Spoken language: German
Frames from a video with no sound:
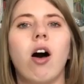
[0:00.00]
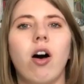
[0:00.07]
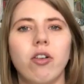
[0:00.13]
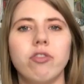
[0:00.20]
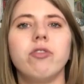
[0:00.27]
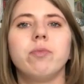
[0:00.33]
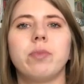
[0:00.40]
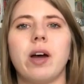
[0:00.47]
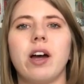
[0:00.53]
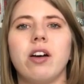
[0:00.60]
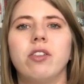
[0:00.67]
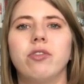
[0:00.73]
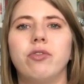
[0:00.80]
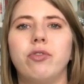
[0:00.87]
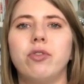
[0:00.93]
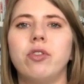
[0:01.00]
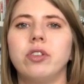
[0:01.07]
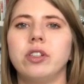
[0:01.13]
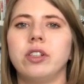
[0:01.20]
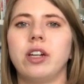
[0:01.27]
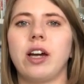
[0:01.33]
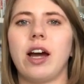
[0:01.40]
Offenbar
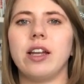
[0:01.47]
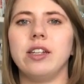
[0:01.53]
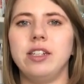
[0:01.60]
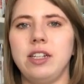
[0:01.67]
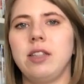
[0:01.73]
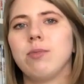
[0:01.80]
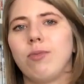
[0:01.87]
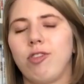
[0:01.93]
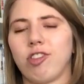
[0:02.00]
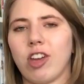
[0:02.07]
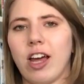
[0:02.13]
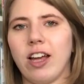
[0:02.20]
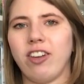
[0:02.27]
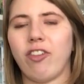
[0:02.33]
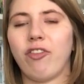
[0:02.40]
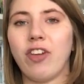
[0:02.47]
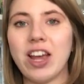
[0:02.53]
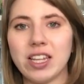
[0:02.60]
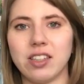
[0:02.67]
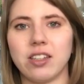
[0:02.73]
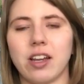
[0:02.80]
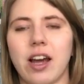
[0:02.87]
wurde an diesem Start
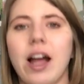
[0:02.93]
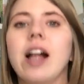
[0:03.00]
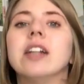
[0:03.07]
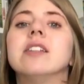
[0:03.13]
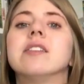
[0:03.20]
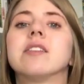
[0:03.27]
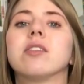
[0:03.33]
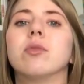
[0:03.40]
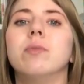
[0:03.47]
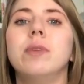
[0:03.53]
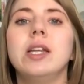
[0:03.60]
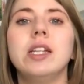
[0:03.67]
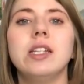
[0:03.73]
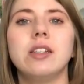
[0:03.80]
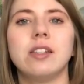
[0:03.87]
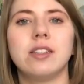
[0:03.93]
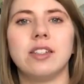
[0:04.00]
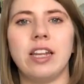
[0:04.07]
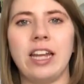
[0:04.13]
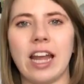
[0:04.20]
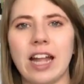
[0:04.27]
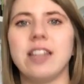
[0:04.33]
festgehalten,
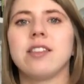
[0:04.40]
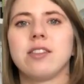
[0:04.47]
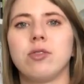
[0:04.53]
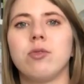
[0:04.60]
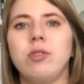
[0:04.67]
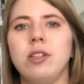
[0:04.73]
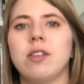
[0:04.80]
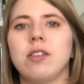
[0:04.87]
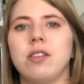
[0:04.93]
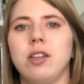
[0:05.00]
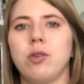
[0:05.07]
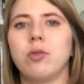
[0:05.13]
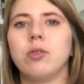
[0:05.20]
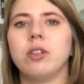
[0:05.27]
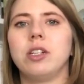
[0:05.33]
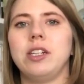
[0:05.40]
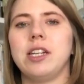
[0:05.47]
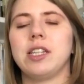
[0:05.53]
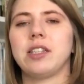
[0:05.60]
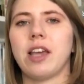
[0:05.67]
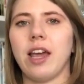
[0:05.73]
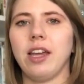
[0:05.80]
zumindest jetzt zu dieser Sekunde.
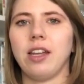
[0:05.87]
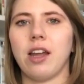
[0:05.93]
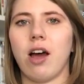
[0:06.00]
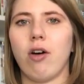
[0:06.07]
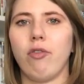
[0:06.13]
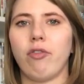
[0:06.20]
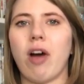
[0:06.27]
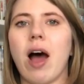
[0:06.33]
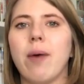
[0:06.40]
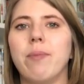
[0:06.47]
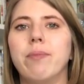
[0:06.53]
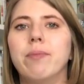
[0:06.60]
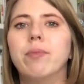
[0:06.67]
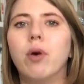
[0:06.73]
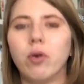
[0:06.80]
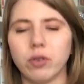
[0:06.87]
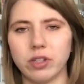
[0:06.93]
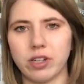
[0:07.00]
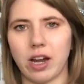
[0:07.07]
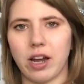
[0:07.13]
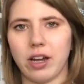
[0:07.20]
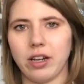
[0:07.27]
Ich zeichne auf am
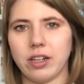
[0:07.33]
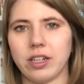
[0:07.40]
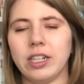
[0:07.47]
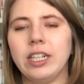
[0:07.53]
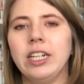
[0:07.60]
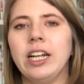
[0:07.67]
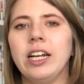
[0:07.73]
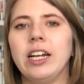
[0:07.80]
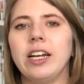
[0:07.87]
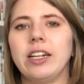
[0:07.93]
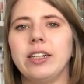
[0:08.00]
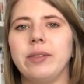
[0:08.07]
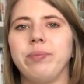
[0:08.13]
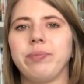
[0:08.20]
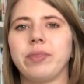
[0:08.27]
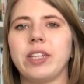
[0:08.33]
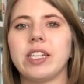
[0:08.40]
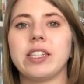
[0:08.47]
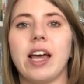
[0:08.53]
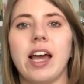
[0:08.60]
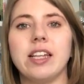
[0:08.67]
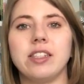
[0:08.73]
Montag. Ähm,
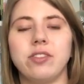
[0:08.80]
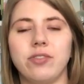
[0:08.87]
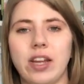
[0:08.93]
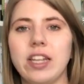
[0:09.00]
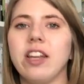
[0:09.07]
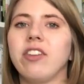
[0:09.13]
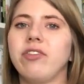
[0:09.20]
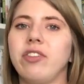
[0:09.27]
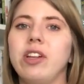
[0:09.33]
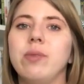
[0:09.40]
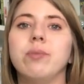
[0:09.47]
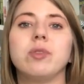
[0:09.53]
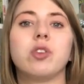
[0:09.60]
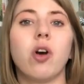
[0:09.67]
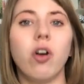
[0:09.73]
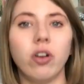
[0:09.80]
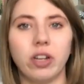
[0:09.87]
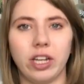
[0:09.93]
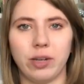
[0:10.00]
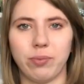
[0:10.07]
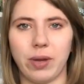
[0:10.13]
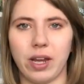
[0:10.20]
das heißt, wenn der Film doch
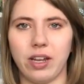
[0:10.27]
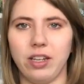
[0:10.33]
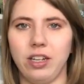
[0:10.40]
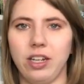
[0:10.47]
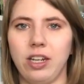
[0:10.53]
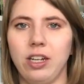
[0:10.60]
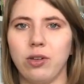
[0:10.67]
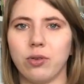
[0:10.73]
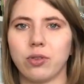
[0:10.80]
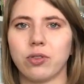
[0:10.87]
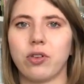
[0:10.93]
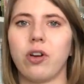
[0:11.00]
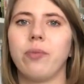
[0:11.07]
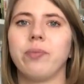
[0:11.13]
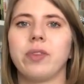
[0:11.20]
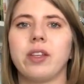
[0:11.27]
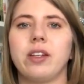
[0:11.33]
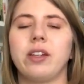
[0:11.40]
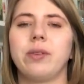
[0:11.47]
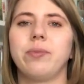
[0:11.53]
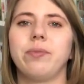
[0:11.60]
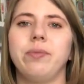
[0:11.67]
nicht mehr in die Kinos kommt,
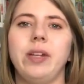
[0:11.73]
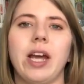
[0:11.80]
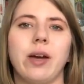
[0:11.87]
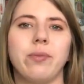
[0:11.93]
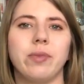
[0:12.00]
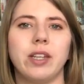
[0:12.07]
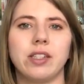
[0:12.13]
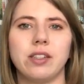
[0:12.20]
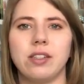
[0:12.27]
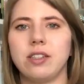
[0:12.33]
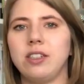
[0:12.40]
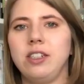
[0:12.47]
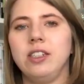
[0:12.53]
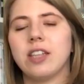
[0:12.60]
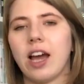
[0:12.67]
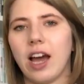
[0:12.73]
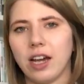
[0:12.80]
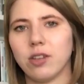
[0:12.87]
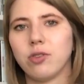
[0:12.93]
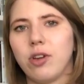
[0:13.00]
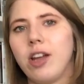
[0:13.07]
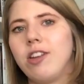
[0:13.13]
ähm, ja, das ist dieser
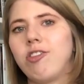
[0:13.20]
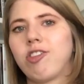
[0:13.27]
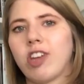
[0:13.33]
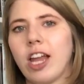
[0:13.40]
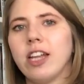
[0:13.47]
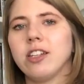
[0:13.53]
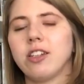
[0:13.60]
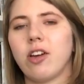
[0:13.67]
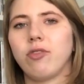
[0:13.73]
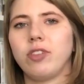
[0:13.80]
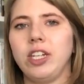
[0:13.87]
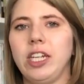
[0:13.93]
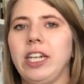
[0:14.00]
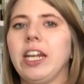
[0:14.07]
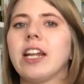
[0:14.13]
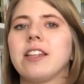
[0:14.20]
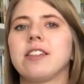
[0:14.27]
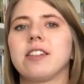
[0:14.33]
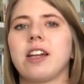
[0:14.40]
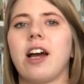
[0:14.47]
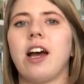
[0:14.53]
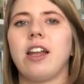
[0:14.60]
aktuelle Stand, auf den ich
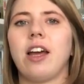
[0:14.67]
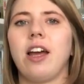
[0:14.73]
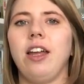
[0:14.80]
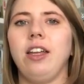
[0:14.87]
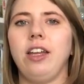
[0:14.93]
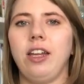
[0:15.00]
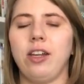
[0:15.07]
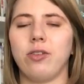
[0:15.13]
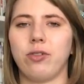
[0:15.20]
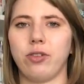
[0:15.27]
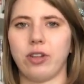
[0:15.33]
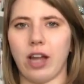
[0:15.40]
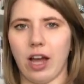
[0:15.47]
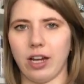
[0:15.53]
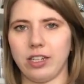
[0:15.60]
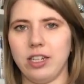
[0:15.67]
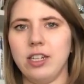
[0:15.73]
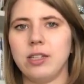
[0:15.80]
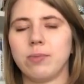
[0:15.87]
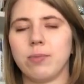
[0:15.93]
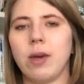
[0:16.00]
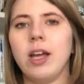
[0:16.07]
jetzt gerade eingehe und nach
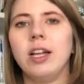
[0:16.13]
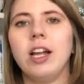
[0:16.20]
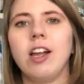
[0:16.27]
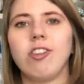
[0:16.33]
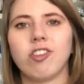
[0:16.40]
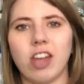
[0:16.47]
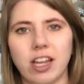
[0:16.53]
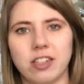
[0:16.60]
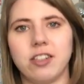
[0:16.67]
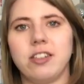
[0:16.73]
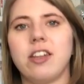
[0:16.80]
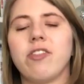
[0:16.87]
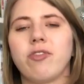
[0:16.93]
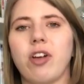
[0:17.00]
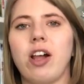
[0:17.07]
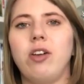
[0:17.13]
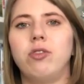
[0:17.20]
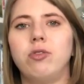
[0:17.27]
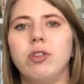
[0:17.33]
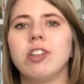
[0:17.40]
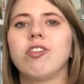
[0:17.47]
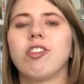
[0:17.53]
diesem startet der Fall
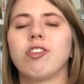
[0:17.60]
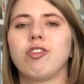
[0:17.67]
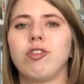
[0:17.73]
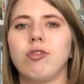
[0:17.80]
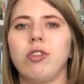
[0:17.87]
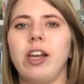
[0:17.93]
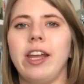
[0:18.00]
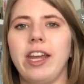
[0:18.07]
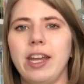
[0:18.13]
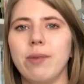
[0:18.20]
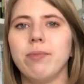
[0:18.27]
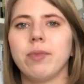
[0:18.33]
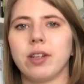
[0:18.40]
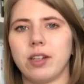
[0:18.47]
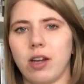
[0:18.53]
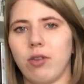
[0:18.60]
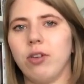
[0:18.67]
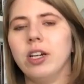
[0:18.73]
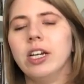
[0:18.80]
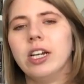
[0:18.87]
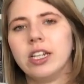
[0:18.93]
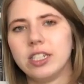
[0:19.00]
Richard Jewell eben genau
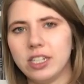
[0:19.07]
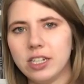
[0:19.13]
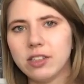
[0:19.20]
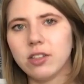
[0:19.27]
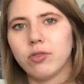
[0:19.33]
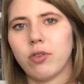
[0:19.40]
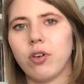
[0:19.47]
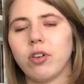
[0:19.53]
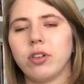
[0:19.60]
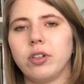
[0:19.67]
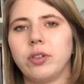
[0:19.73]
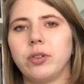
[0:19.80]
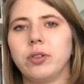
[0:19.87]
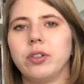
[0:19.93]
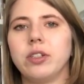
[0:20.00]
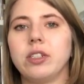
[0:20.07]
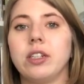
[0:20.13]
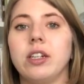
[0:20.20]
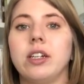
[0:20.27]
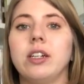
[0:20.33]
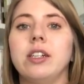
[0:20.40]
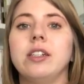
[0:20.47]
diese Woche und
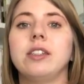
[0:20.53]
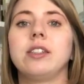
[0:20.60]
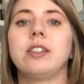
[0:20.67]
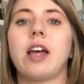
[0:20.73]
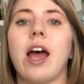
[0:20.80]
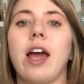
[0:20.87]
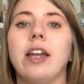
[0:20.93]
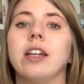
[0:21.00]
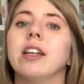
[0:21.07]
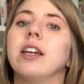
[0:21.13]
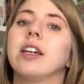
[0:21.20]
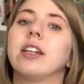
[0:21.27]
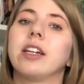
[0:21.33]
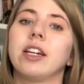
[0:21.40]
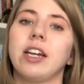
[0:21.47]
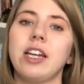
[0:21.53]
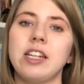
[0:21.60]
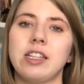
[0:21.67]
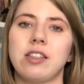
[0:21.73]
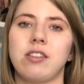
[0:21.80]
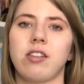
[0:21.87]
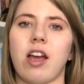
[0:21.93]
äh, ist ein
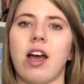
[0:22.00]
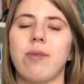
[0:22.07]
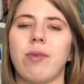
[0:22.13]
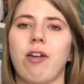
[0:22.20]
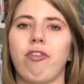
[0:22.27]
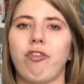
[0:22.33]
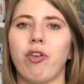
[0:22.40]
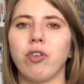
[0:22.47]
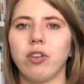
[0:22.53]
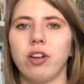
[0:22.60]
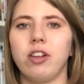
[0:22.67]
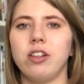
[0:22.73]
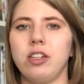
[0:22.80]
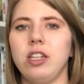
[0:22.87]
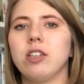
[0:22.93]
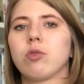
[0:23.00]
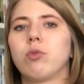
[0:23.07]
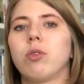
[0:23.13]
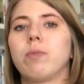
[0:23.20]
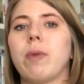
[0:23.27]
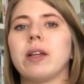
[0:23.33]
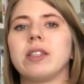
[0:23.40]
Gerichtsdrama von Clint
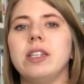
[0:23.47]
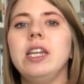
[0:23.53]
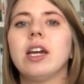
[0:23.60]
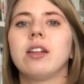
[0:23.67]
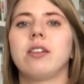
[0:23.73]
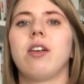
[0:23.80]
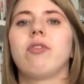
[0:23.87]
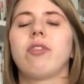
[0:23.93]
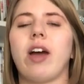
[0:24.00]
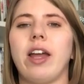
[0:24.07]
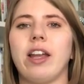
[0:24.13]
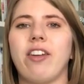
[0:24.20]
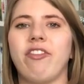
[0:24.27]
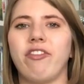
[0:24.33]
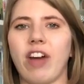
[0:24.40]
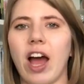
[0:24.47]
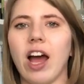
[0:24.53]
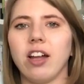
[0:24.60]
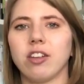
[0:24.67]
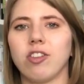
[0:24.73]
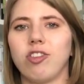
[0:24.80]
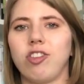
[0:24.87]
Eastwood basierend auf einer
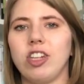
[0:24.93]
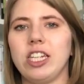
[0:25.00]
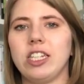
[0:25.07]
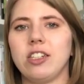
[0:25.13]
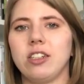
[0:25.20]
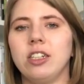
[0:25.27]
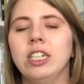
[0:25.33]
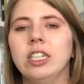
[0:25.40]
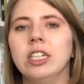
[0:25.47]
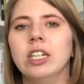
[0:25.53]
wahren Geschichte.